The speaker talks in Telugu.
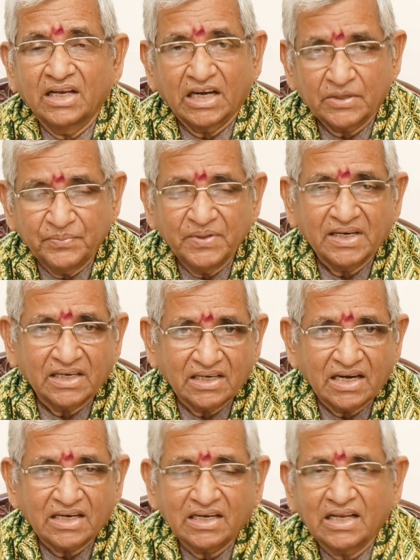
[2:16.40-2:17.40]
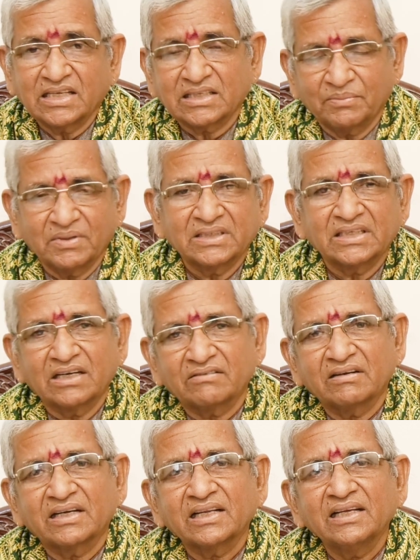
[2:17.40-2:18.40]
లక్ష్మీ కటాక్షానికి
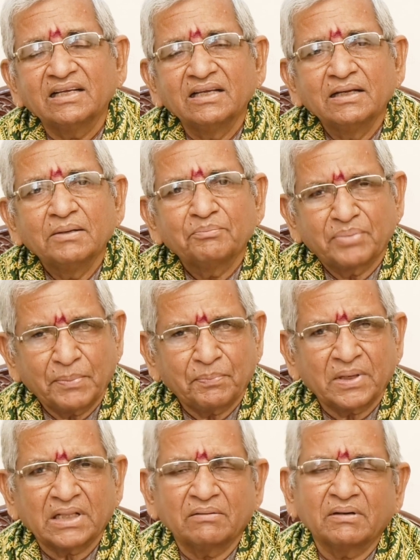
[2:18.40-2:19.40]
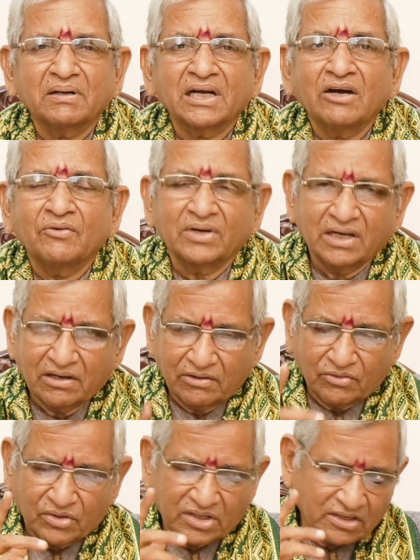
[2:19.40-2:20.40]
సంబంధించినటువంటి ప్రప్రథమంగా
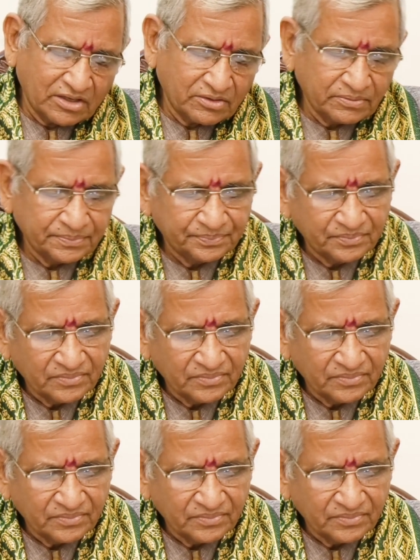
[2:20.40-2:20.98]
ఉండేటువంటి ఒక షరతు